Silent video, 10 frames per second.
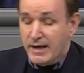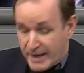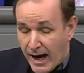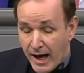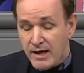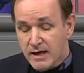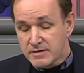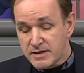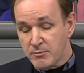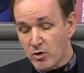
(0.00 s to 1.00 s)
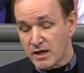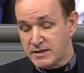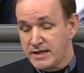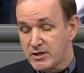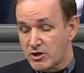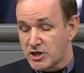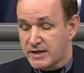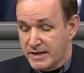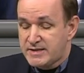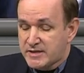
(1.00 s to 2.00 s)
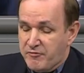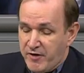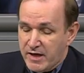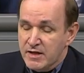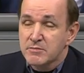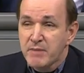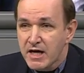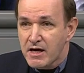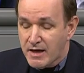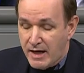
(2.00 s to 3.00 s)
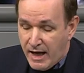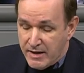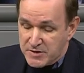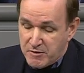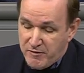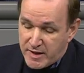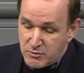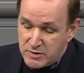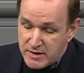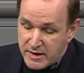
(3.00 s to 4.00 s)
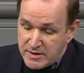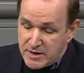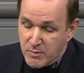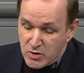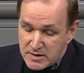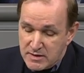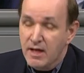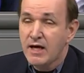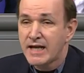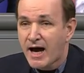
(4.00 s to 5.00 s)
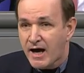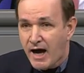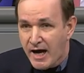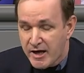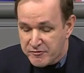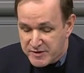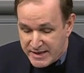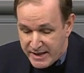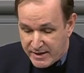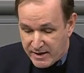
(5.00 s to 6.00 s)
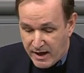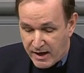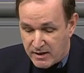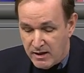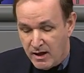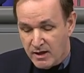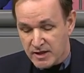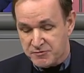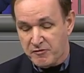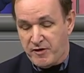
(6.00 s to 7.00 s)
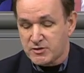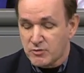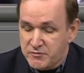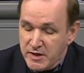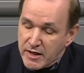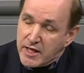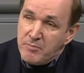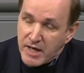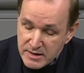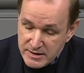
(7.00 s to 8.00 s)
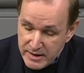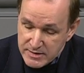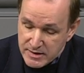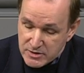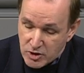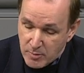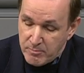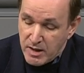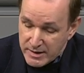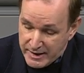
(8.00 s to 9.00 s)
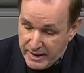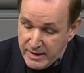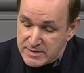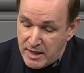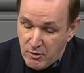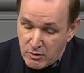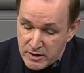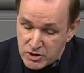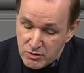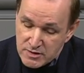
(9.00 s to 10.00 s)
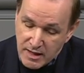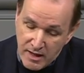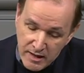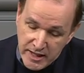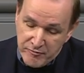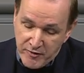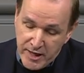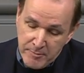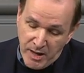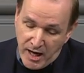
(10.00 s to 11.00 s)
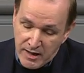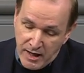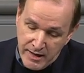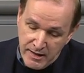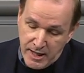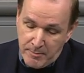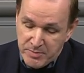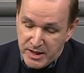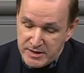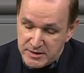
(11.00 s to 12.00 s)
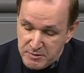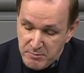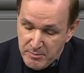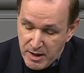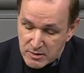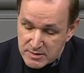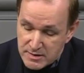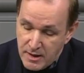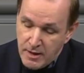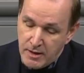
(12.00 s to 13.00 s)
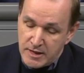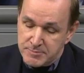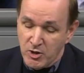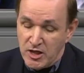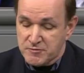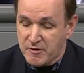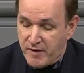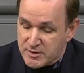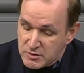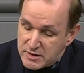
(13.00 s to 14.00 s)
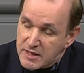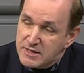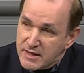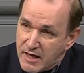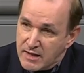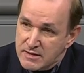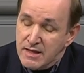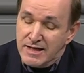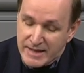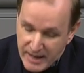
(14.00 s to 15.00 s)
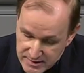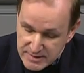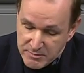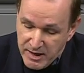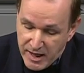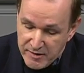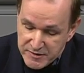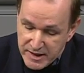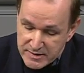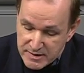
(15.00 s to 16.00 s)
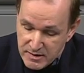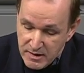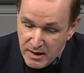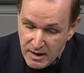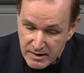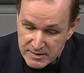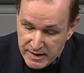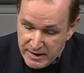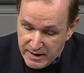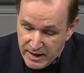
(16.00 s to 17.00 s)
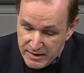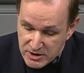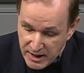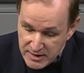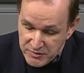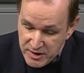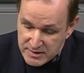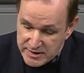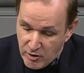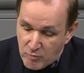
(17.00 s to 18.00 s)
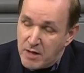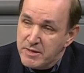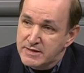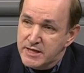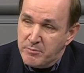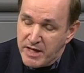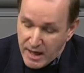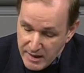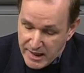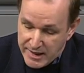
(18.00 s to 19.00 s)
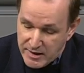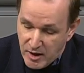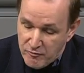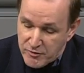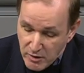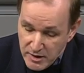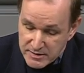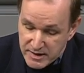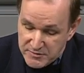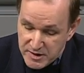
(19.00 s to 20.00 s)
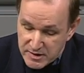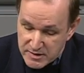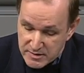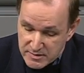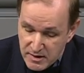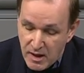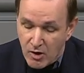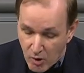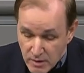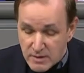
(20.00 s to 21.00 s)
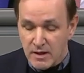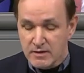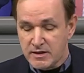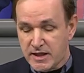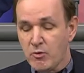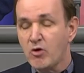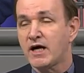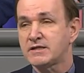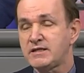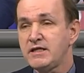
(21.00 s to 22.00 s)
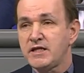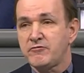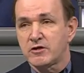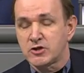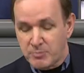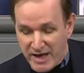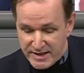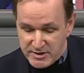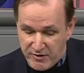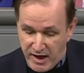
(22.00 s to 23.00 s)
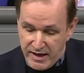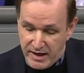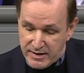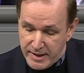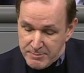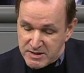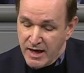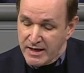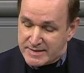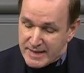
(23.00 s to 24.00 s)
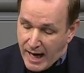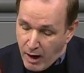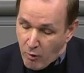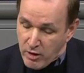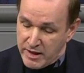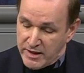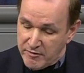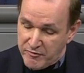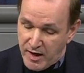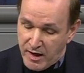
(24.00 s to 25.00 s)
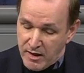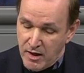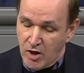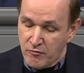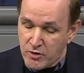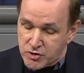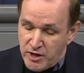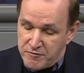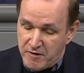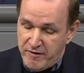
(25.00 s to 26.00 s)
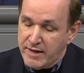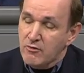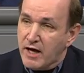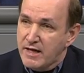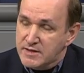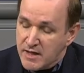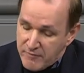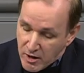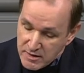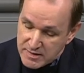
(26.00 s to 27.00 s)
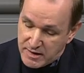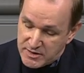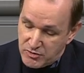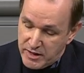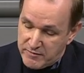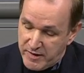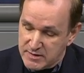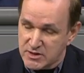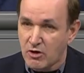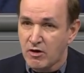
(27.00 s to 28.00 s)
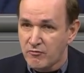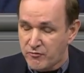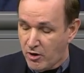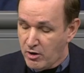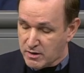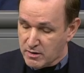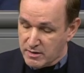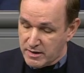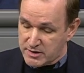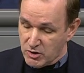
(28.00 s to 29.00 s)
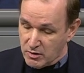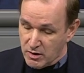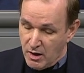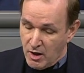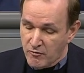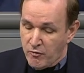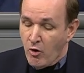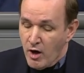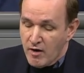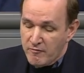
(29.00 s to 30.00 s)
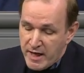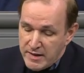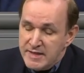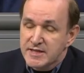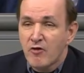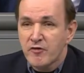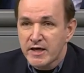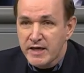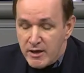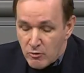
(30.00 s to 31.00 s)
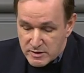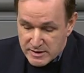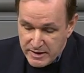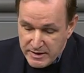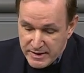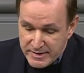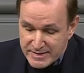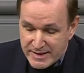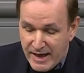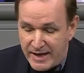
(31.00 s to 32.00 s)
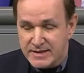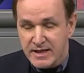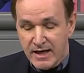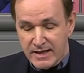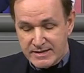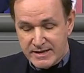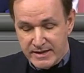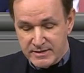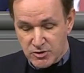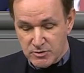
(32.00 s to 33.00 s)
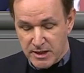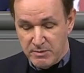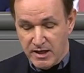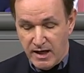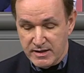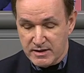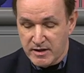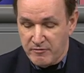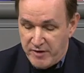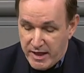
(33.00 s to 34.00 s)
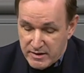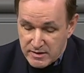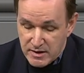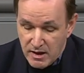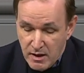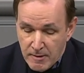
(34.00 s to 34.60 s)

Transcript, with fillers: Ja, die Demokratie in Deutschland ist gefährdet. Mehrere Landesverfassungsgerichte mussten nach AfD-Klage das verfassungswidrige Paritätgesetz stoppen. Gegen seine Unterstützer Giffey, Barley, Lamprecht, Wittmann-Mautz. Das Bundesverfassungsgericht erkannte, ganz im AfD-Sinne, dass die illegale Staatsfinanzierung beim EZB-Anleihenkauf grundgesetzwidrig ist. Und die Demokratie, die von Sprechfreiheit lebt, ist auch in Gefahr, wo schon die Verwendung einzelner Wörter sanktioniert werden soll. Volk, Nation. Wo wer nicht auf Regierungslinie ist, gleich den Zusammenhalt gefährdet.